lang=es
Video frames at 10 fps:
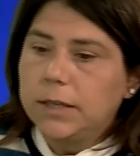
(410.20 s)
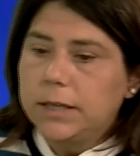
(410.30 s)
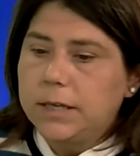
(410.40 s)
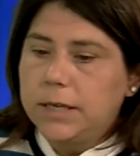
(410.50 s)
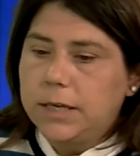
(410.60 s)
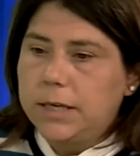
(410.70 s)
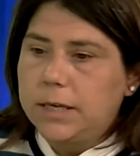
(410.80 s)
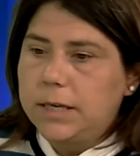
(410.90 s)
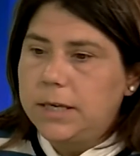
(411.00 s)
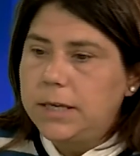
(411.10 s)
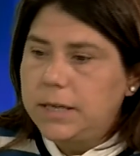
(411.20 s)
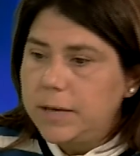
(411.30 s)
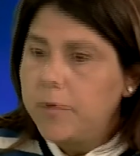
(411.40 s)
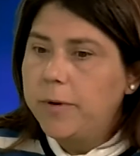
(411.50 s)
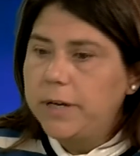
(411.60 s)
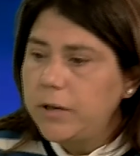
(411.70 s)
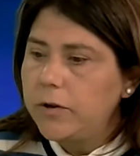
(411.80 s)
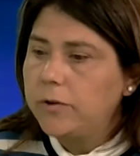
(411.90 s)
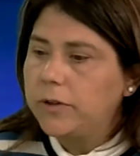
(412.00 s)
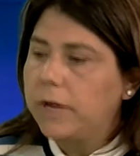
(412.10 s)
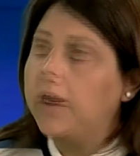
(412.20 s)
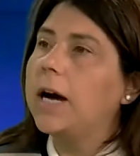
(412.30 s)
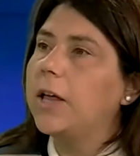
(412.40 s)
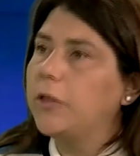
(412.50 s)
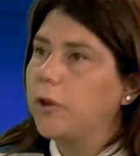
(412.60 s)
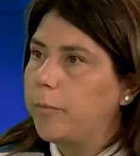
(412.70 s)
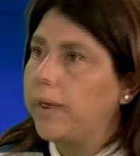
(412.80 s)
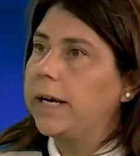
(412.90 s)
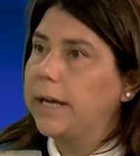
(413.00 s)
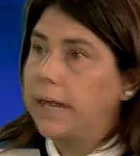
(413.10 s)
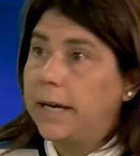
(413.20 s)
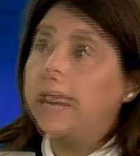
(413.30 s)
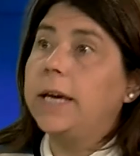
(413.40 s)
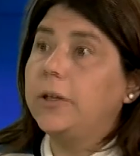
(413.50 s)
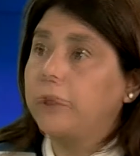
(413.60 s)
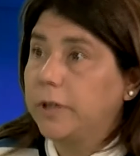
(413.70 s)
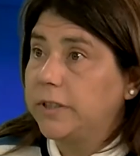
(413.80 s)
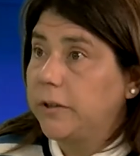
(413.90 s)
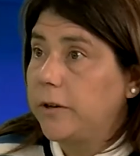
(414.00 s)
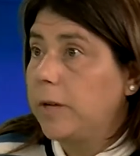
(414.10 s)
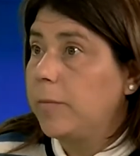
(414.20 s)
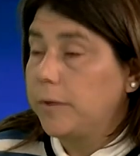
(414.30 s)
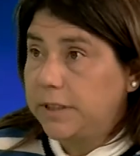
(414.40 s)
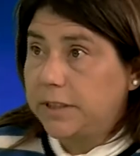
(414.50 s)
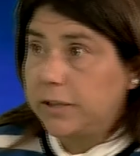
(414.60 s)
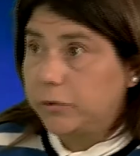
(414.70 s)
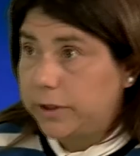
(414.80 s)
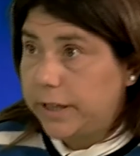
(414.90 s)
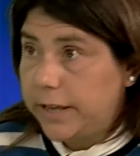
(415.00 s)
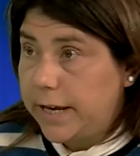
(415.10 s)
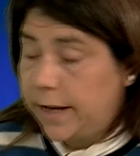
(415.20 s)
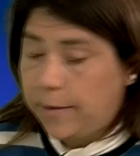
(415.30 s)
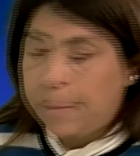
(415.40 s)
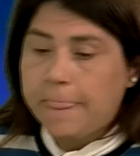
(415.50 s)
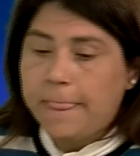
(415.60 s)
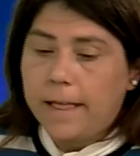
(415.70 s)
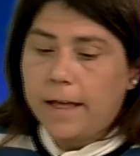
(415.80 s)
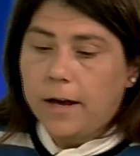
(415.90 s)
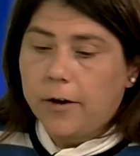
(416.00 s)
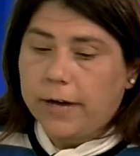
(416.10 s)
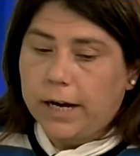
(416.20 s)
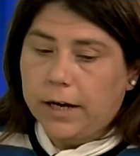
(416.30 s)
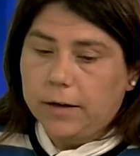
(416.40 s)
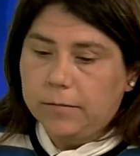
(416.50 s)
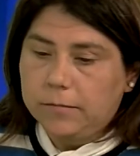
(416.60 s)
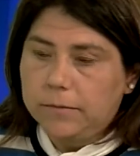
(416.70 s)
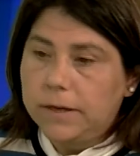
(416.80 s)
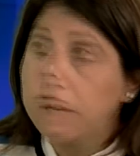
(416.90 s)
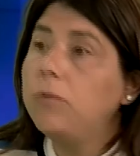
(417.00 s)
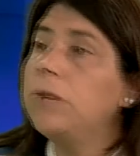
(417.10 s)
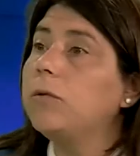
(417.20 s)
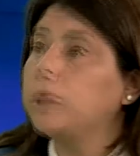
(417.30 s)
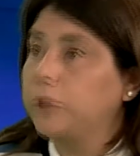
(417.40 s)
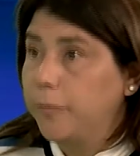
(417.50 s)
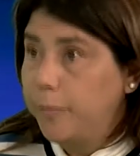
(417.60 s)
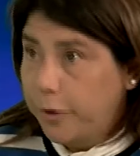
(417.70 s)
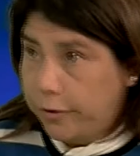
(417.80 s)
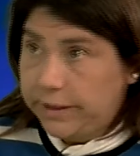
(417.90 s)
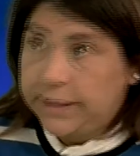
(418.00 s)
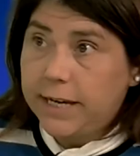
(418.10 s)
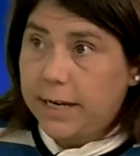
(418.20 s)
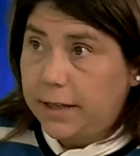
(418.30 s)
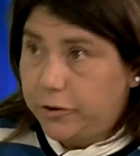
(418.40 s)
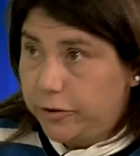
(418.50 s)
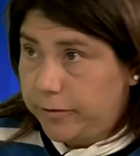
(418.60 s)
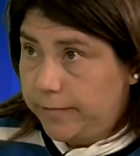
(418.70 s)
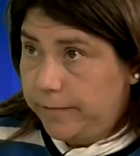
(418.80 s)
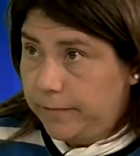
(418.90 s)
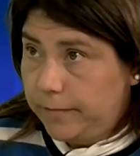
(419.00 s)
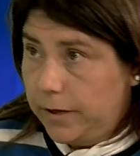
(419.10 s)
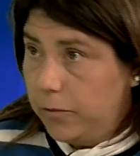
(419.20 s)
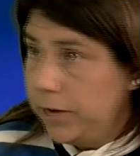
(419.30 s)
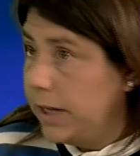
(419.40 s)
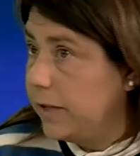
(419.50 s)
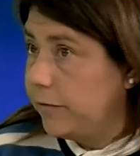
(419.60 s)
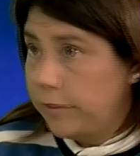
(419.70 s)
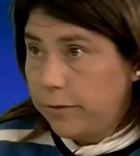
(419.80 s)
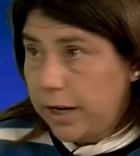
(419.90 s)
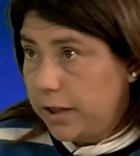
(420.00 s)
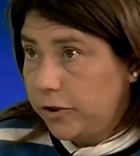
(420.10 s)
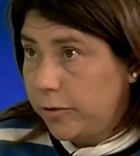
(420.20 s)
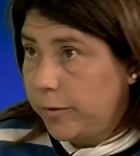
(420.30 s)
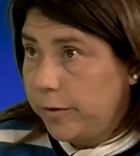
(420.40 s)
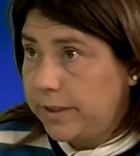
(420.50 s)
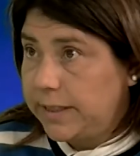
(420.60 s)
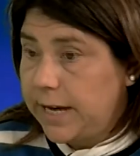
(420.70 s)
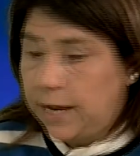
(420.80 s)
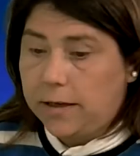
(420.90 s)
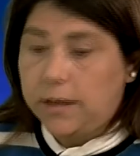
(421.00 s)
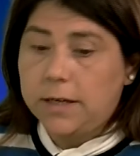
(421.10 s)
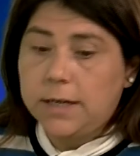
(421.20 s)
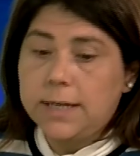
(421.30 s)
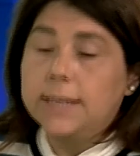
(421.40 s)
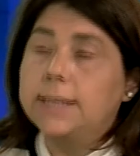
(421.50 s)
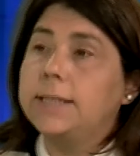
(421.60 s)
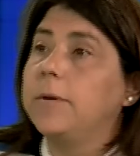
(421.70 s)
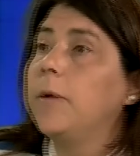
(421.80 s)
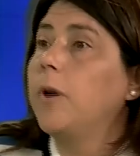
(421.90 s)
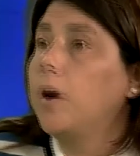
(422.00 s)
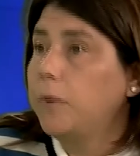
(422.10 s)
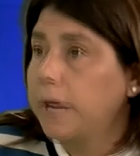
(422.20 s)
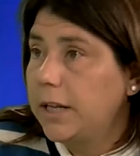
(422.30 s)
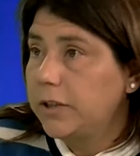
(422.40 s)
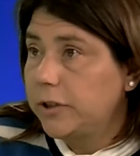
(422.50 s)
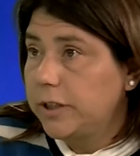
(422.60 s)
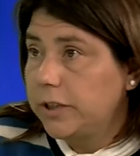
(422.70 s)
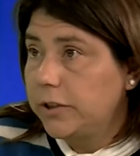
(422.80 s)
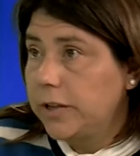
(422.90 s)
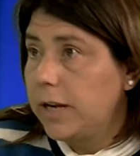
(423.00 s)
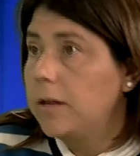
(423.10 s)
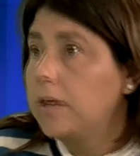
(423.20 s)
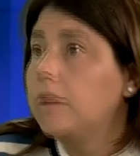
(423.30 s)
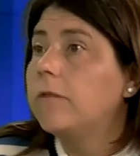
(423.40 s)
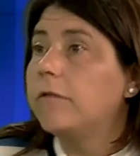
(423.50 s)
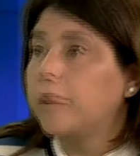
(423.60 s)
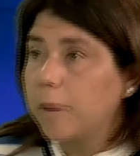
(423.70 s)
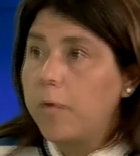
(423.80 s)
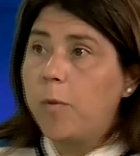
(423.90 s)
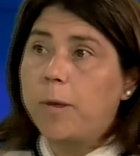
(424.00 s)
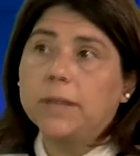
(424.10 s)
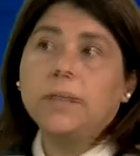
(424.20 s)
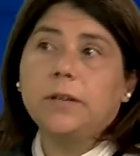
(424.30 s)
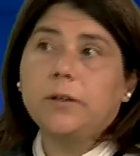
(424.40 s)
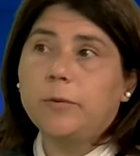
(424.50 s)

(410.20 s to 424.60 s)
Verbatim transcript: y hemos venido trabajando para que esto que se dio en la provincia sucediera. Ahora, es una cuestión provincial eso fue una elección provincial. Si vamos a una elección nacional, formamos parte de dos